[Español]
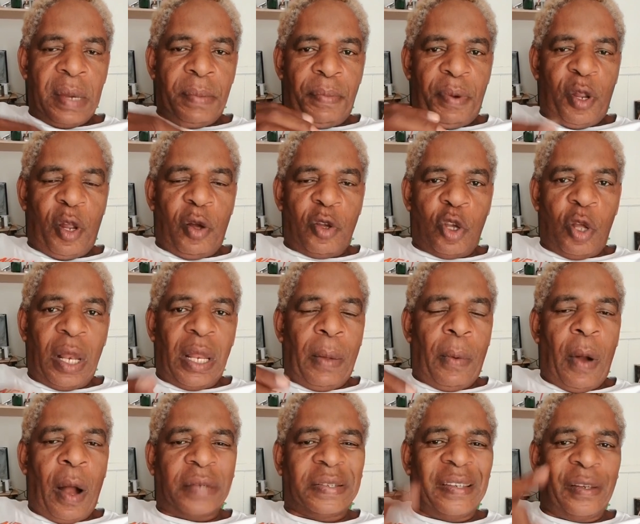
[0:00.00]
Pero yo le
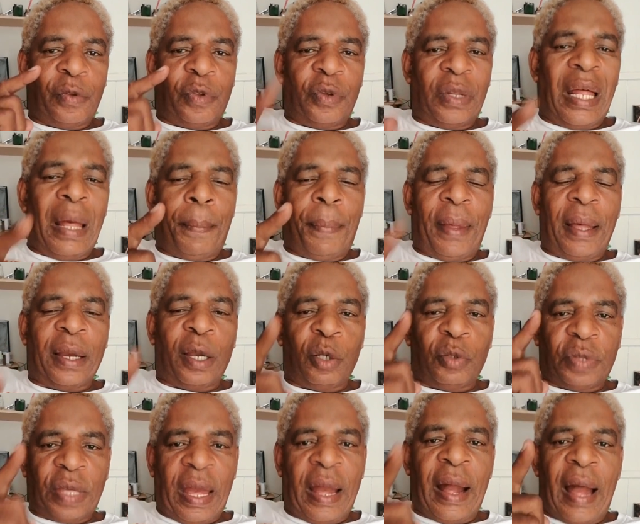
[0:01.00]
voy a asesorar para que
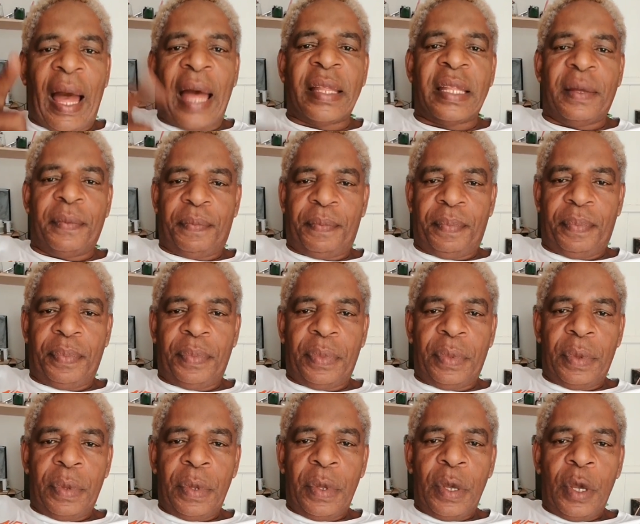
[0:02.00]
usted gane.
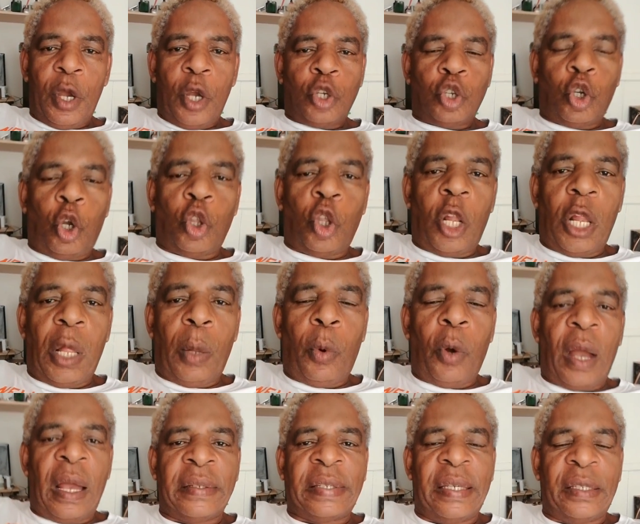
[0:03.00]
Yo no le
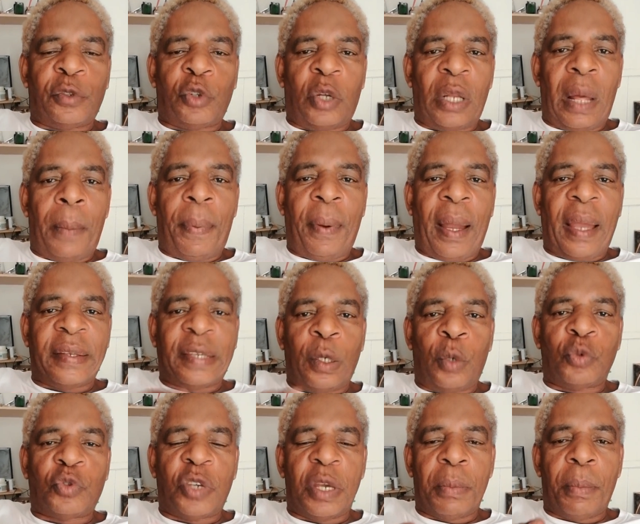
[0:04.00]
voy a asesorar para que sea un
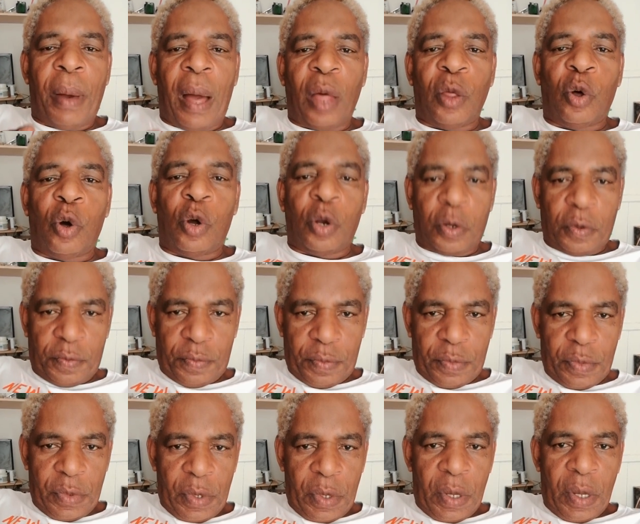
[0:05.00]
chimbador,
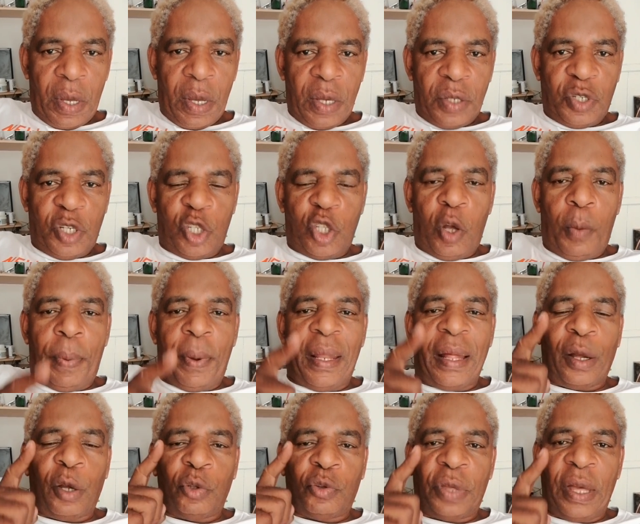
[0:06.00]
sino para
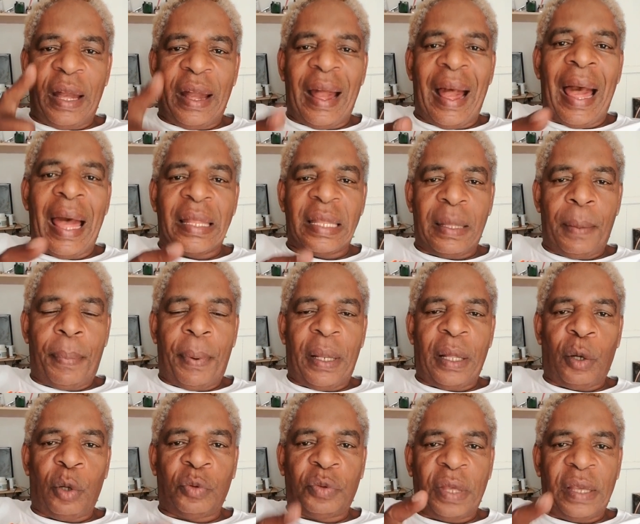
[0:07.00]
que usted gane, para
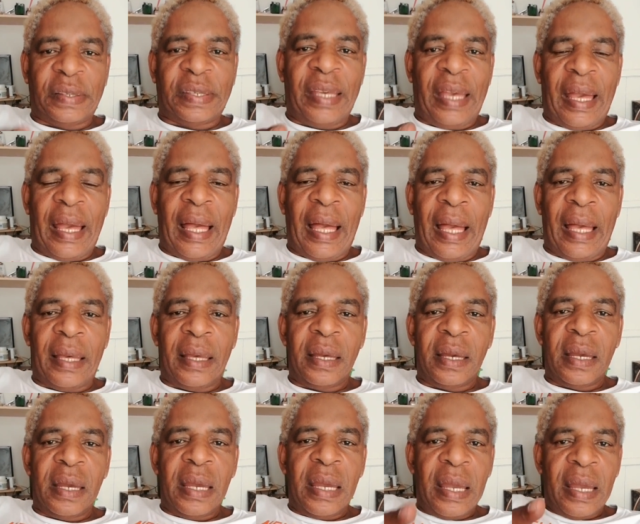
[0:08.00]
que usted sea
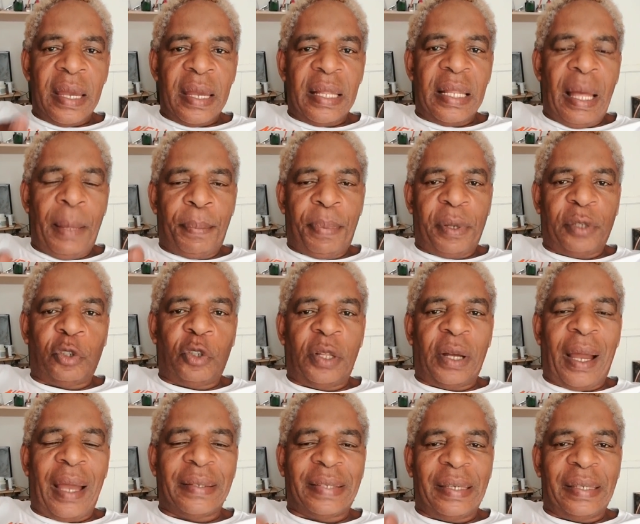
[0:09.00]
la persona
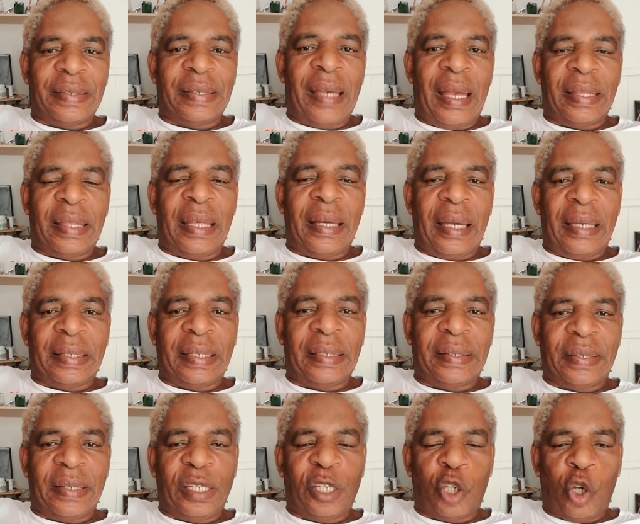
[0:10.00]
que se sienta en ese
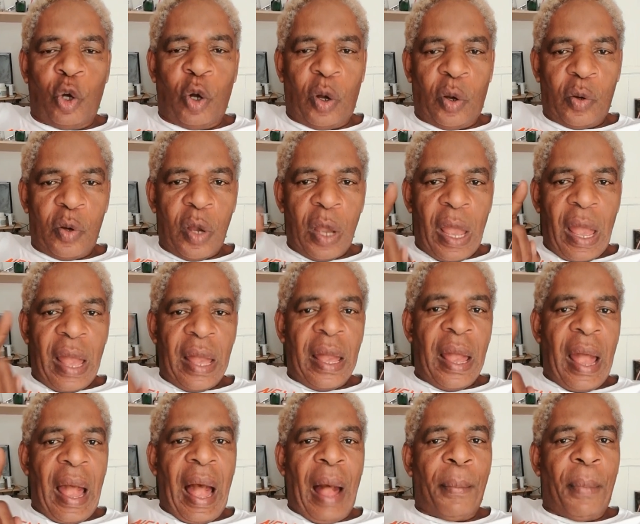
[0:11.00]
sillón
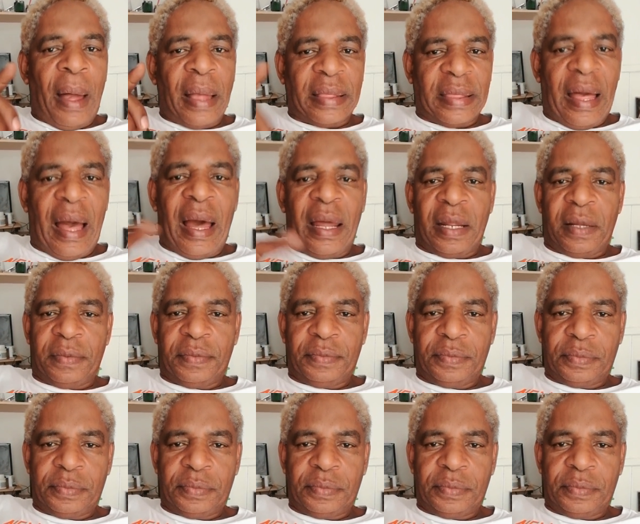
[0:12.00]
a mandar.